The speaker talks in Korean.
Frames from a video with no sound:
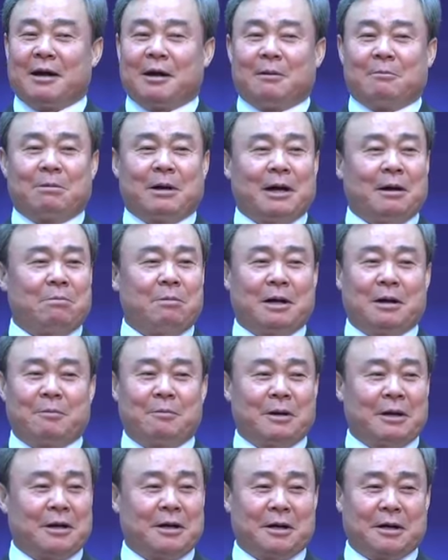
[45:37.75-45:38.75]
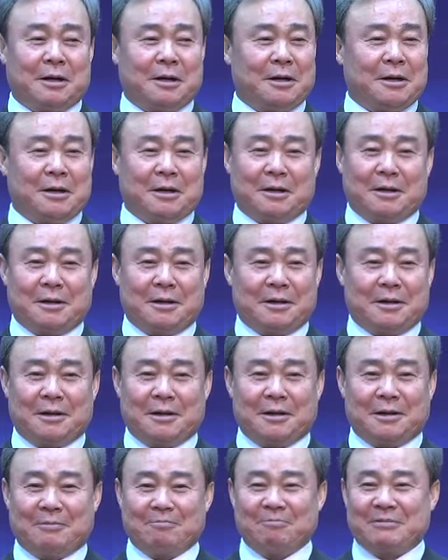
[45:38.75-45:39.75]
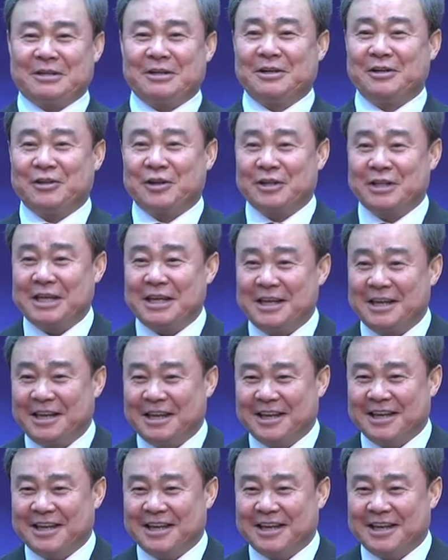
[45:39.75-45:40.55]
빠바밤 그러더니